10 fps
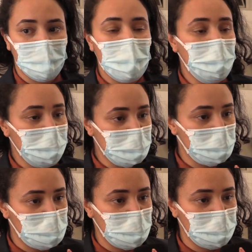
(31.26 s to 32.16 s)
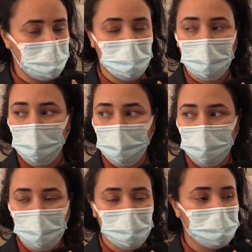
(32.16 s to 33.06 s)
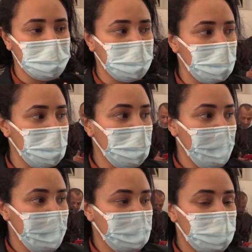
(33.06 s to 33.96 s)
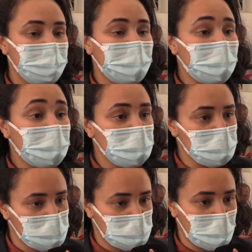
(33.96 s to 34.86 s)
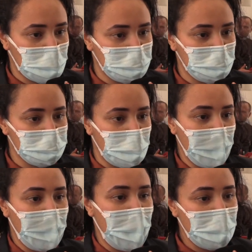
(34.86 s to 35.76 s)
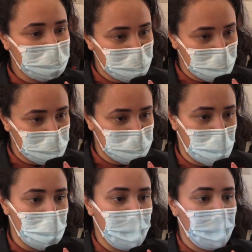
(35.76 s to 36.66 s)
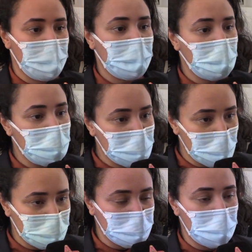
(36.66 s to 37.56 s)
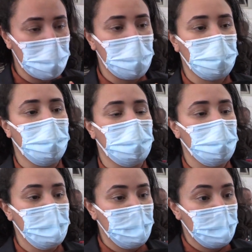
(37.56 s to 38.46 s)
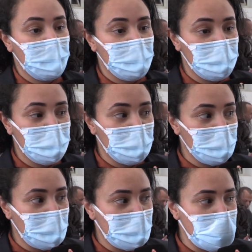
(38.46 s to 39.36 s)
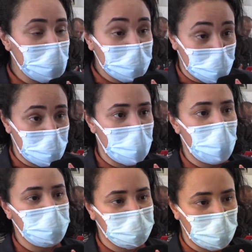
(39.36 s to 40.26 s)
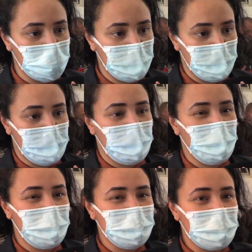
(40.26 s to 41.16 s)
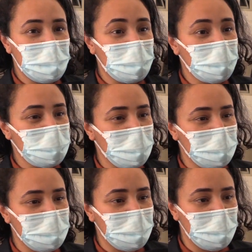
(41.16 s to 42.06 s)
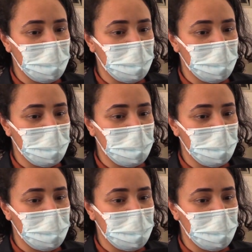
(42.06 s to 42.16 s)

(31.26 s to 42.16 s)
ما معني تجديد آه، الجانب التنظيمي تجديد طريقه الاشتغال ديالنا عصرنتها رقمنه اكبر آه، هيكله افضل باننا نقصوا من